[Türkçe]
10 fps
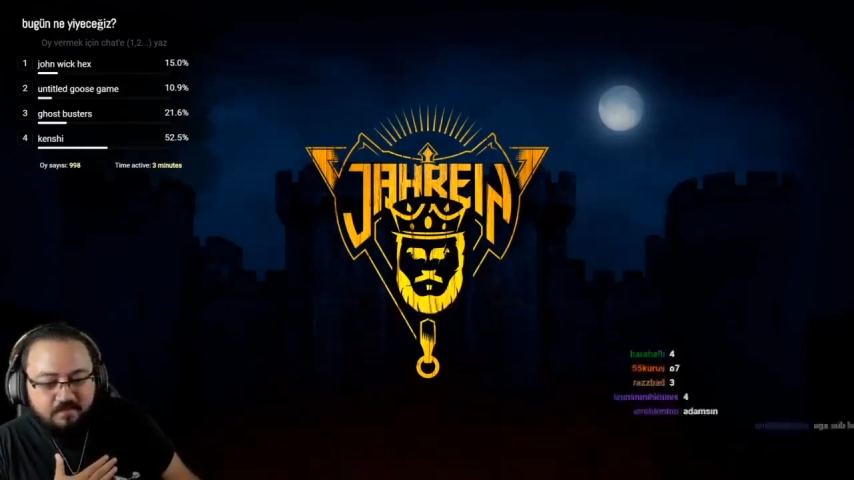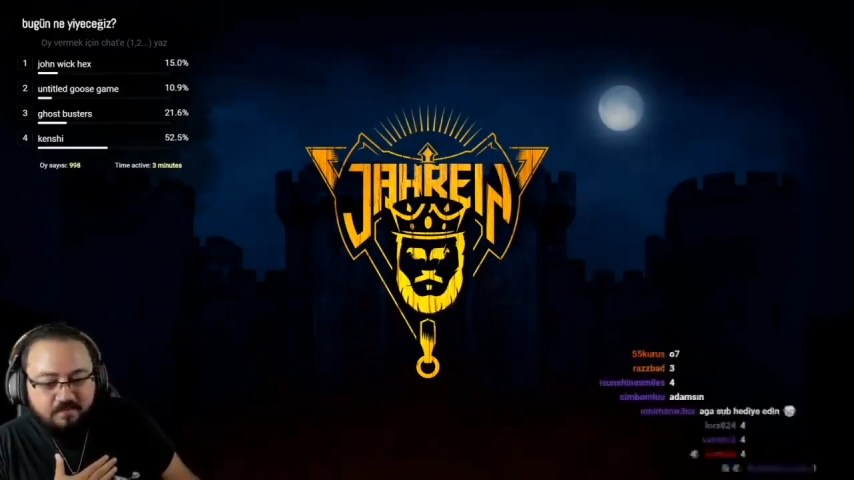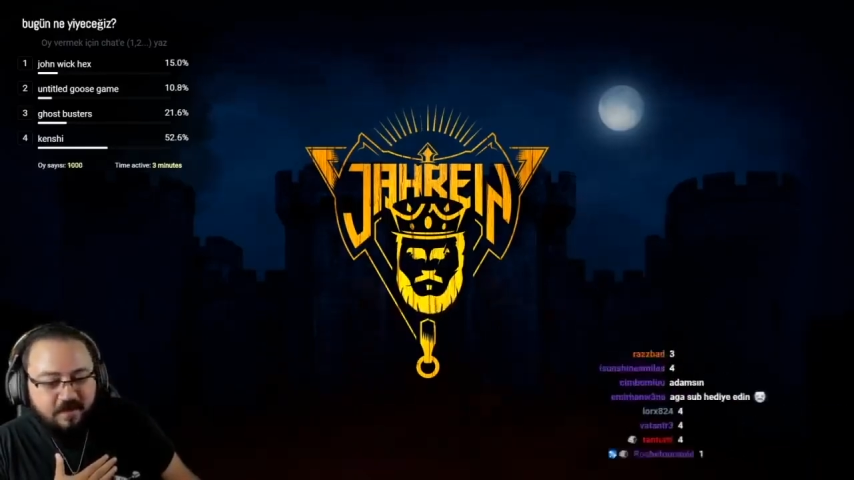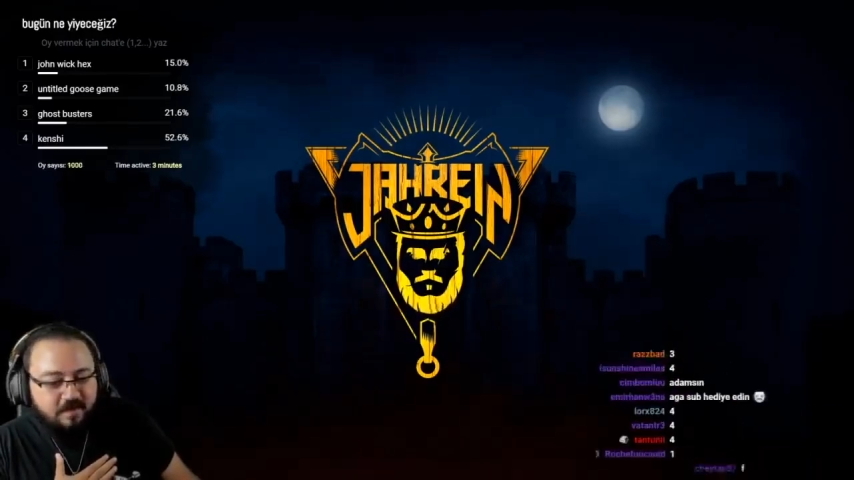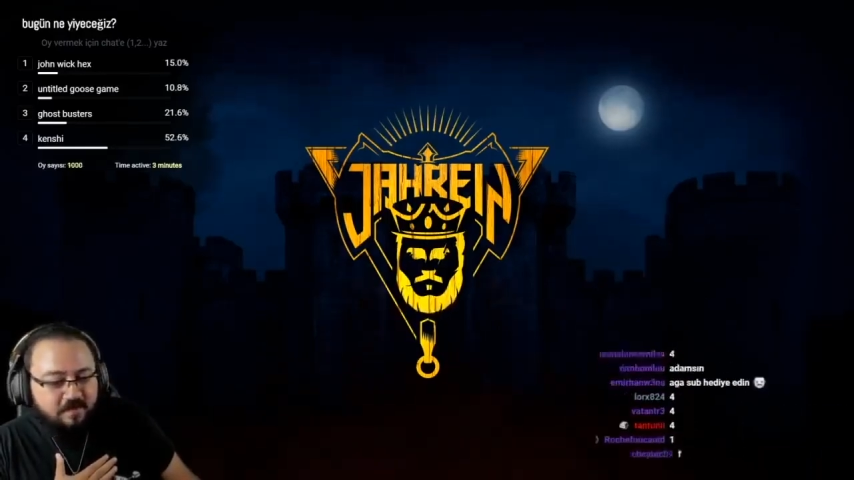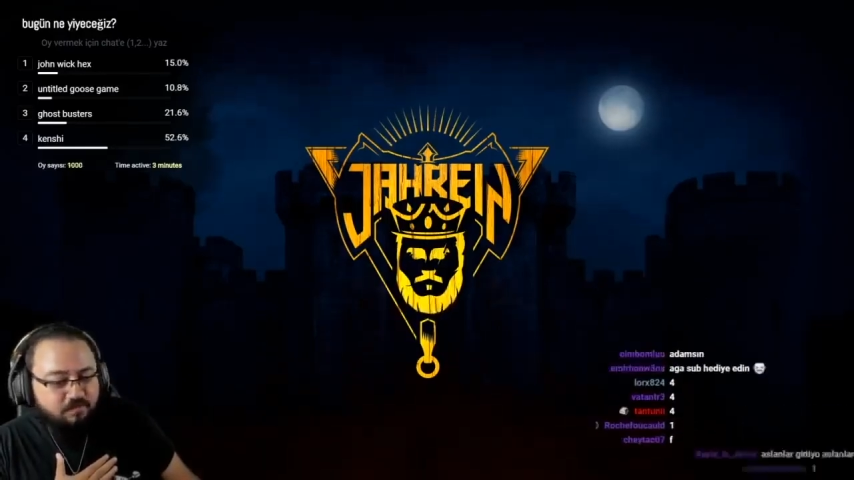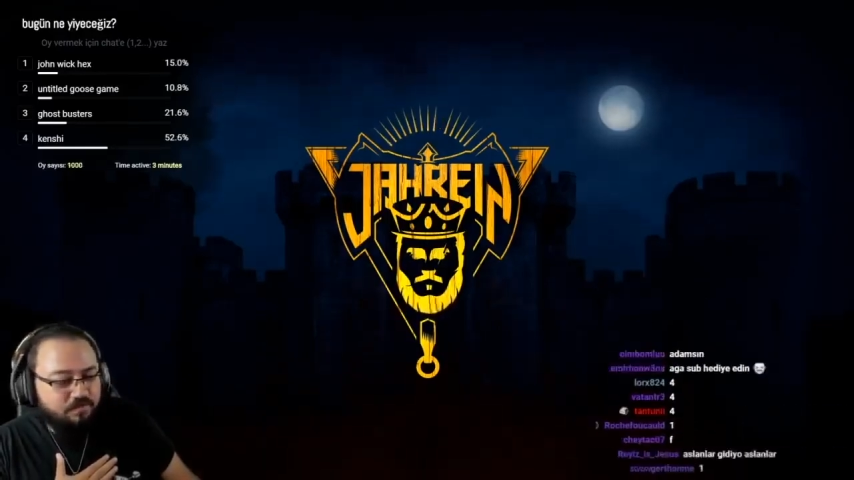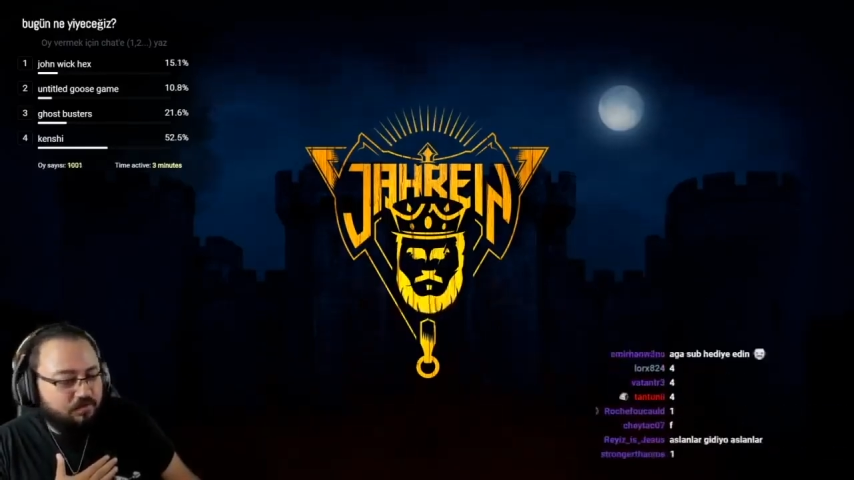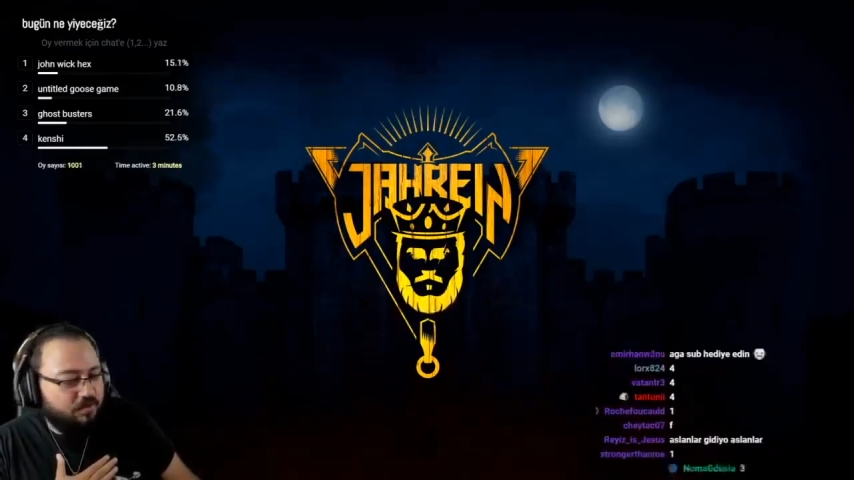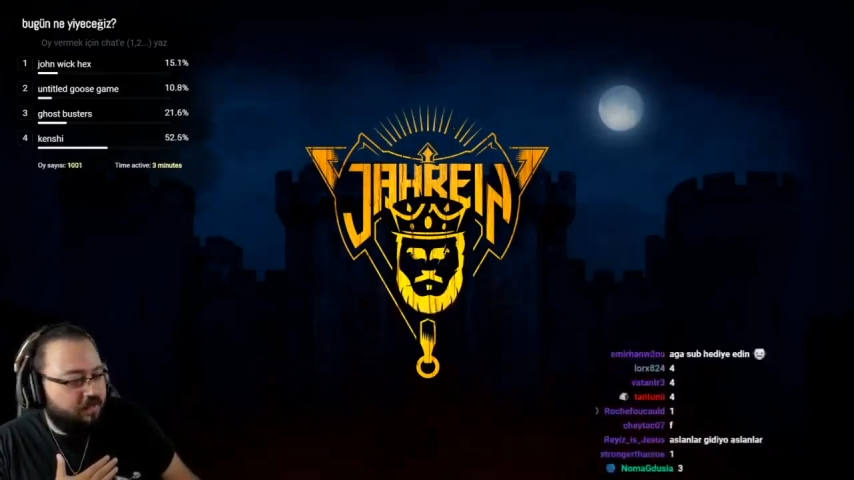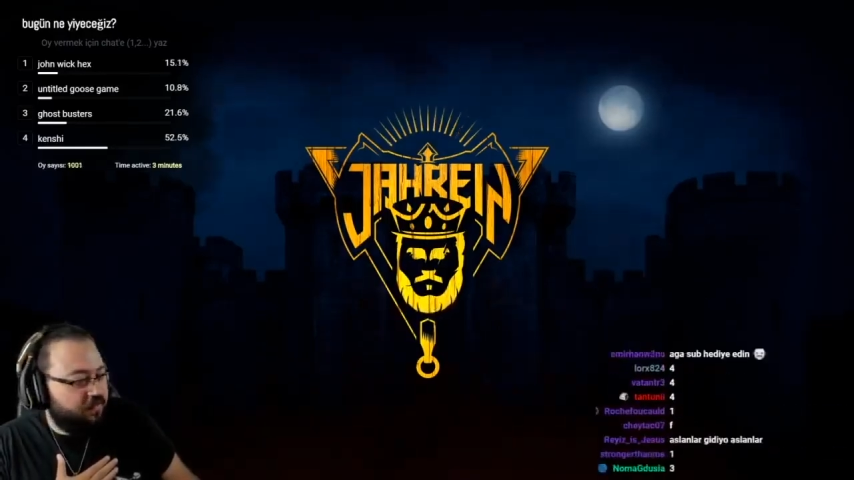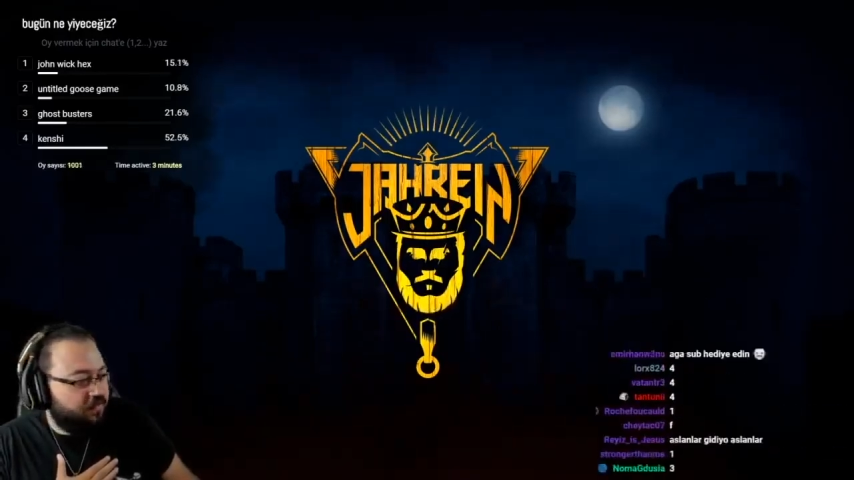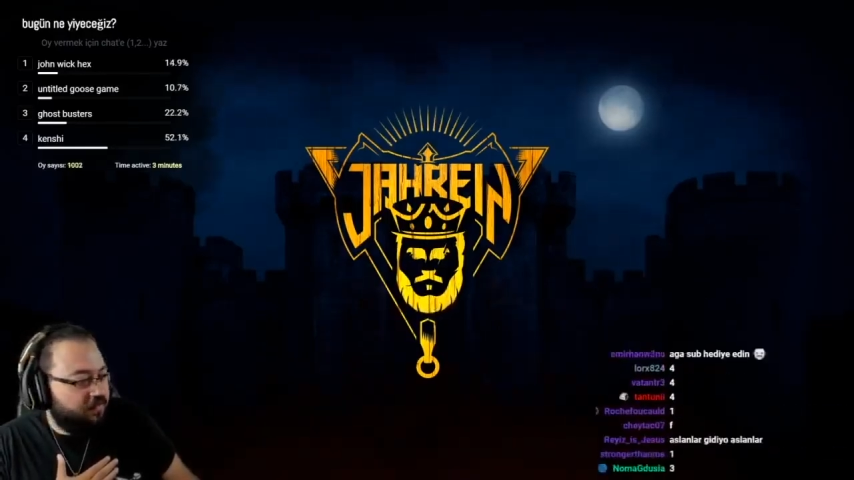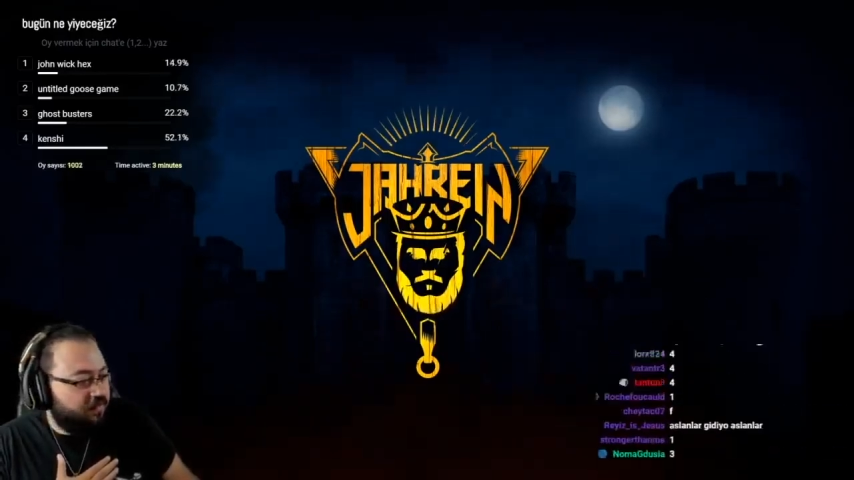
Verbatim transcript: Ve hani bunu böyle